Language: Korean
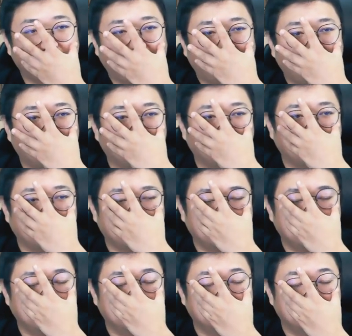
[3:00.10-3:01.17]
줄 알아라
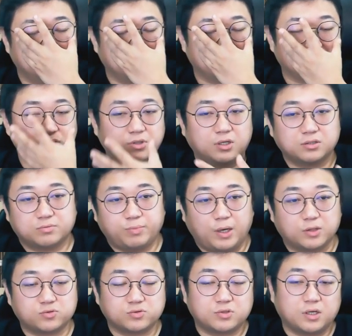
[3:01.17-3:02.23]
그게
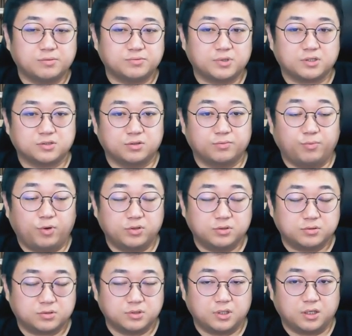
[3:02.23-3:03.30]
방송사 입장에서는
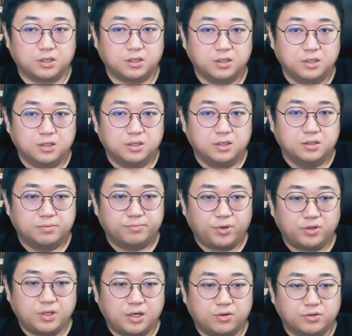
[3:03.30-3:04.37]
뻔 그냥
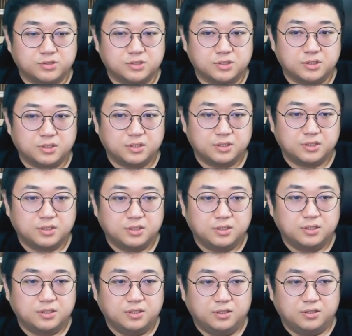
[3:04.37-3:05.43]
편한 거지
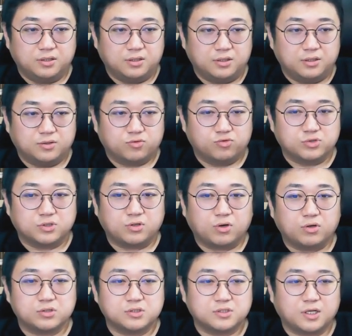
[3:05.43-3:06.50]
어 굳이
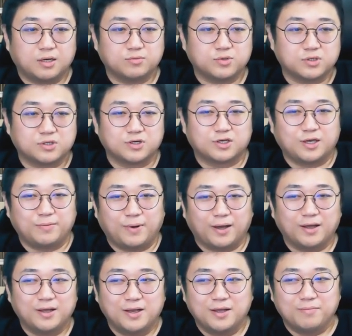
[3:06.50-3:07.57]
떨어진 사람들을 그렇게 막
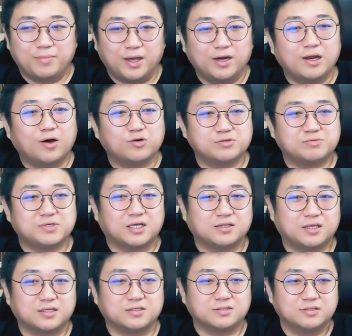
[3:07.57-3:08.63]
배려하고 싶지
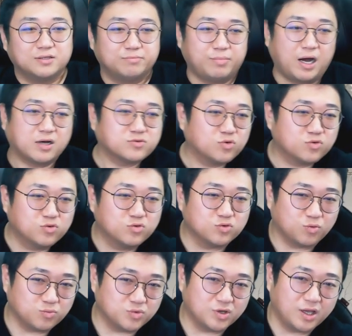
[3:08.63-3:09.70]
않다는 방송국
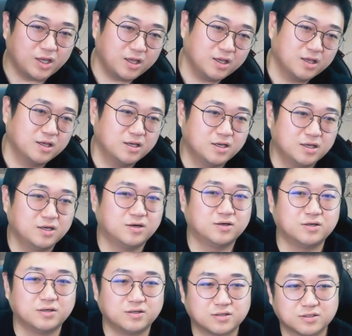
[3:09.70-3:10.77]
놈들의
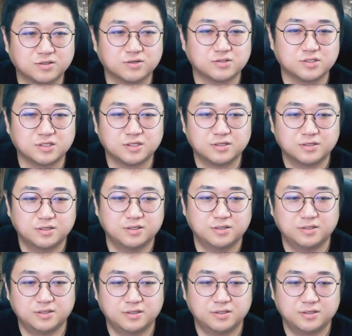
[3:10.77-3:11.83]
어 그거지 어.
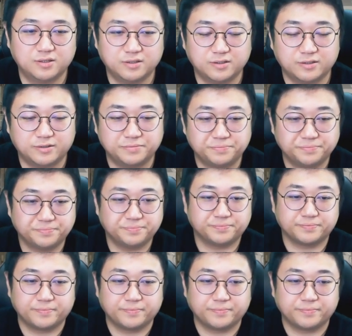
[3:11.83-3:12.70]
음,